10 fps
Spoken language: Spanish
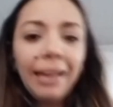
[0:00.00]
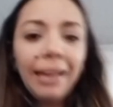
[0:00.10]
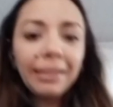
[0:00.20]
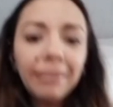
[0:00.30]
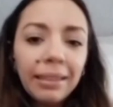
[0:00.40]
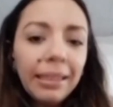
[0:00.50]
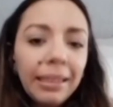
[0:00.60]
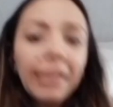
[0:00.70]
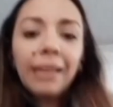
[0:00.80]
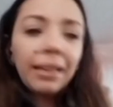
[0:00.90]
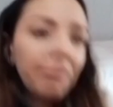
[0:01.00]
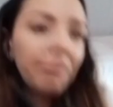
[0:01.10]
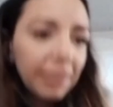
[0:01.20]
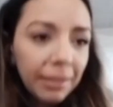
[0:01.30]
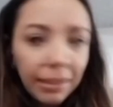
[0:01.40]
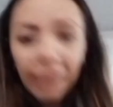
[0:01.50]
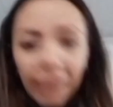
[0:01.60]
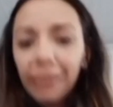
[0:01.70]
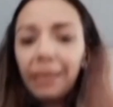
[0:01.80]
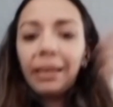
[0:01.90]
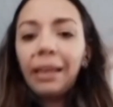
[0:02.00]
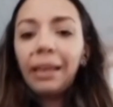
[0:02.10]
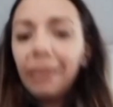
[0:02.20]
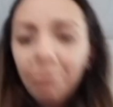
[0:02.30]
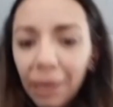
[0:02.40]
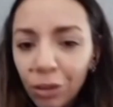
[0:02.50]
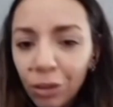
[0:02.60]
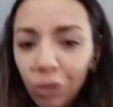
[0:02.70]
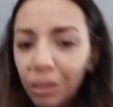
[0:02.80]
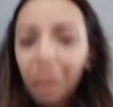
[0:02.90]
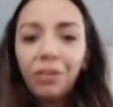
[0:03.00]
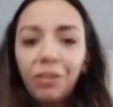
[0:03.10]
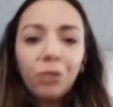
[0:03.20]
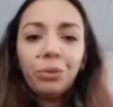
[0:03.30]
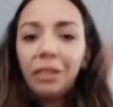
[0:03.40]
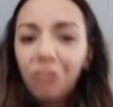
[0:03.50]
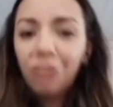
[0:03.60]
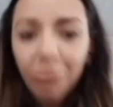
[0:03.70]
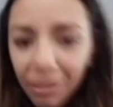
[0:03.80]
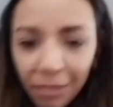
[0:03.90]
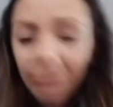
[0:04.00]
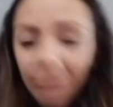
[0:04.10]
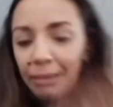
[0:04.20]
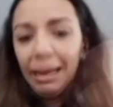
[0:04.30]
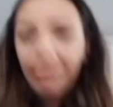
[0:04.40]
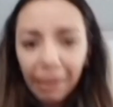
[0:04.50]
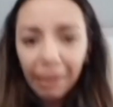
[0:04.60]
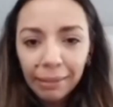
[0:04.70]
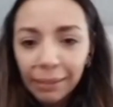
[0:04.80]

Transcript: a qué se dedica, qué bases tiene, qué método científico se utilizó para... Nada.